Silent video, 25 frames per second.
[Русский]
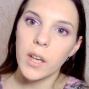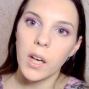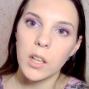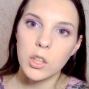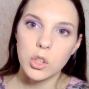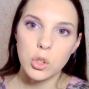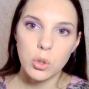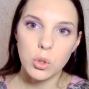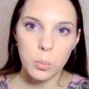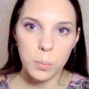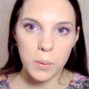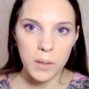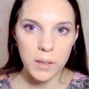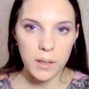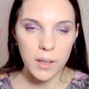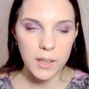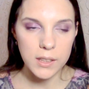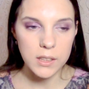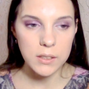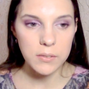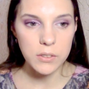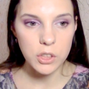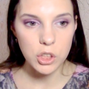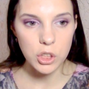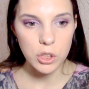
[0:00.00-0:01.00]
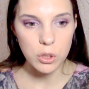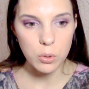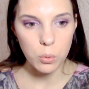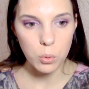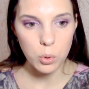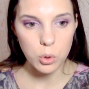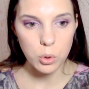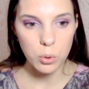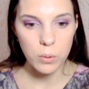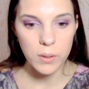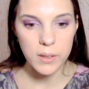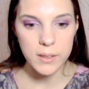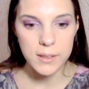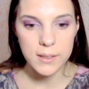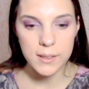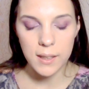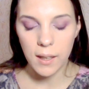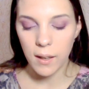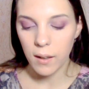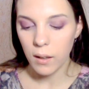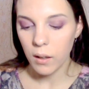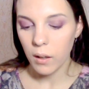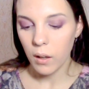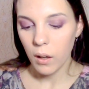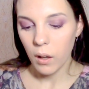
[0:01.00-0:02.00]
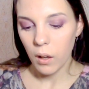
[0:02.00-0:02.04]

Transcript: а чтобы освежить кожу лица,